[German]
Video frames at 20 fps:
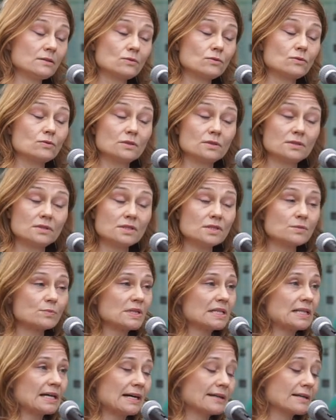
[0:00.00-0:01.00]
und
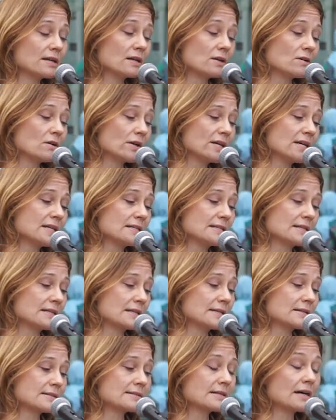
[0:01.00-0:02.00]
mit einer
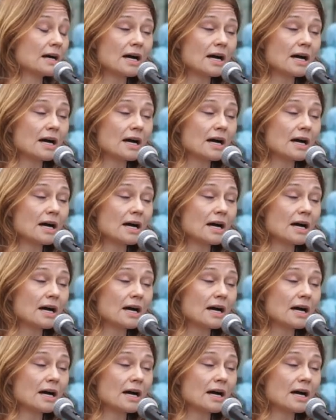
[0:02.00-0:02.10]
neuerdings